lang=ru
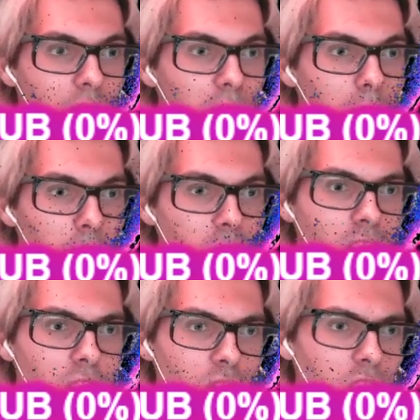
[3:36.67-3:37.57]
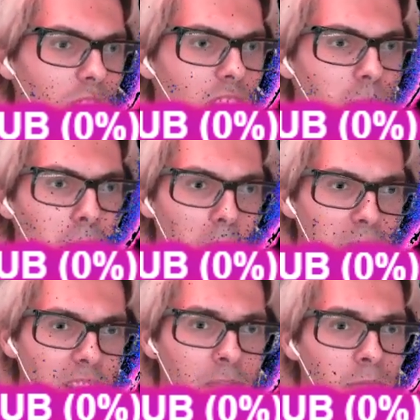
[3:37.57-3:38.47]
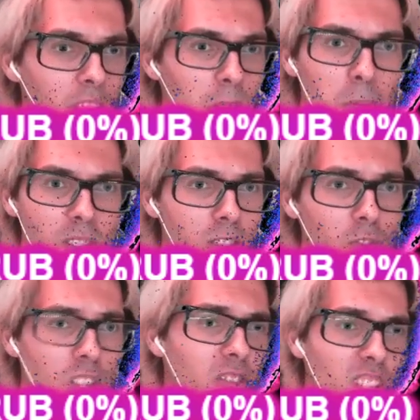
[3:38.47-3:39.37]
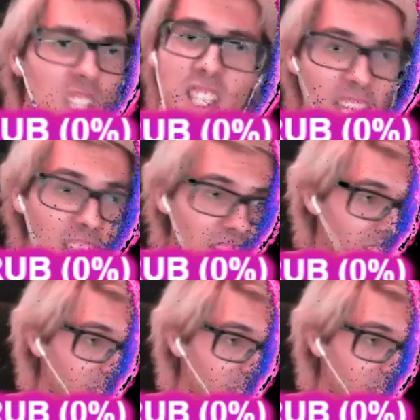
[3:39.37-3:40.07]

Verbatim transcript: Им просто нужны ваши бабки. Им просто нужны ваши деньги.